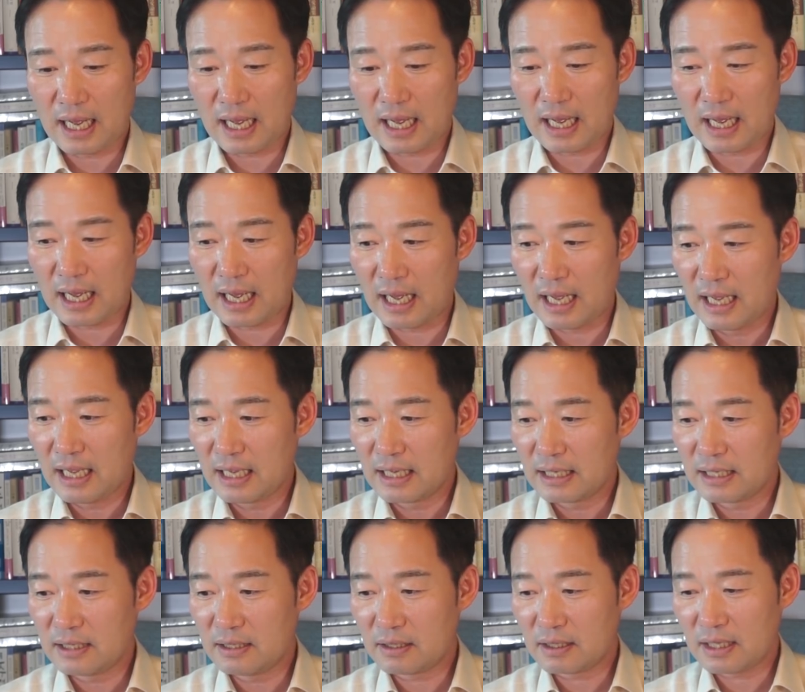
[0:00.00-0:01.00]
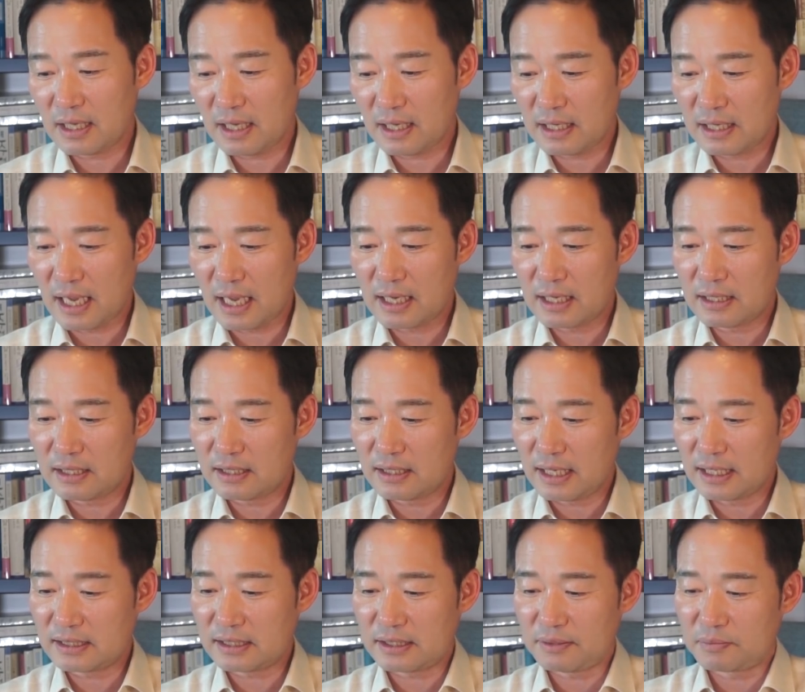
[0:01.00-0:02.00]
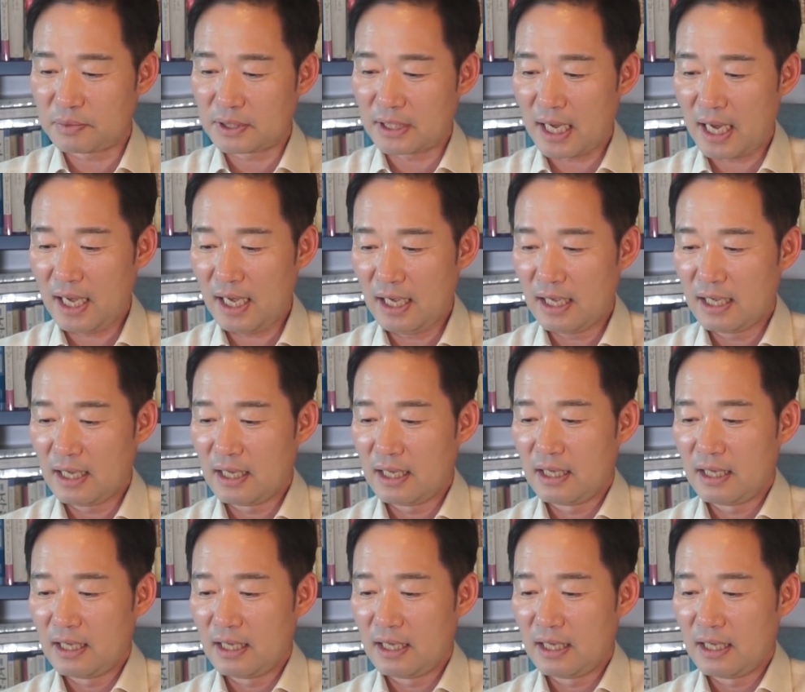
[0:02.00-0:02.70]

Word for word: 아, 이렇게 얘기를 했습니다.